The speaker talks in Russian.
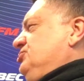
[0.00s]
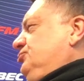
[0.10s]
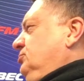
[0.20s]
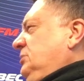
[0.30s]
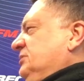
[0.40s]

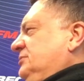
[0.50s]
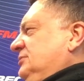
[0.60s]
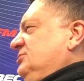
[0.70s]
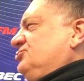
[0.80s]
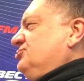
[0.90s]
ничего от
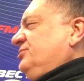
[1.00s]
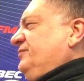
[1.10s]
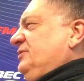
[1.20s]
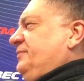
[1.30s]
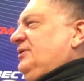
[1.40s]

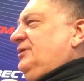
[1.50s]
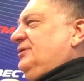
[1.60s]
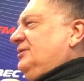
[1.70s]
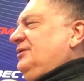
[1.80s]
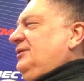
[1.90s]
листочков кипрея